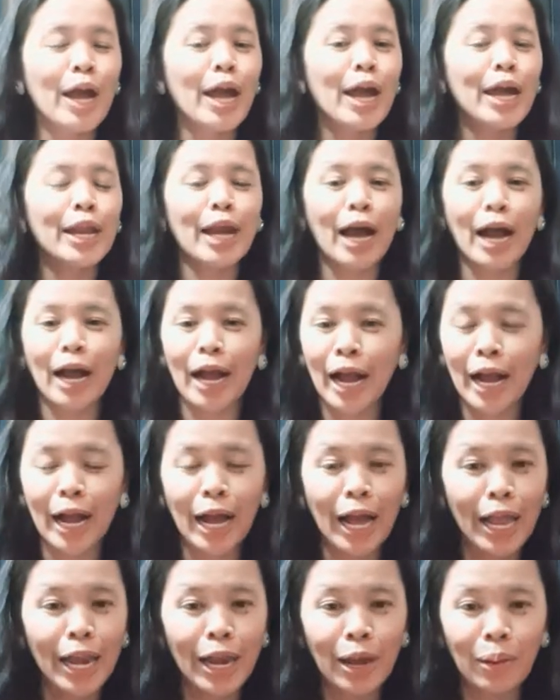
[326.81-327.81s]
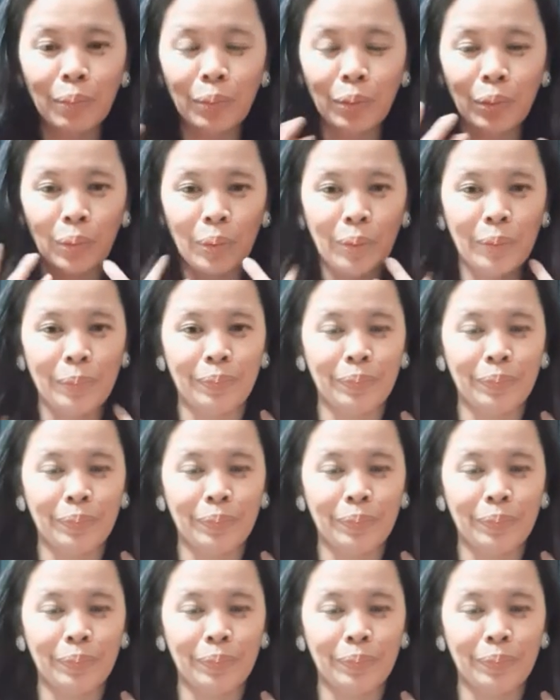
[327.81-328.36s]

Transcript: na ang akala mo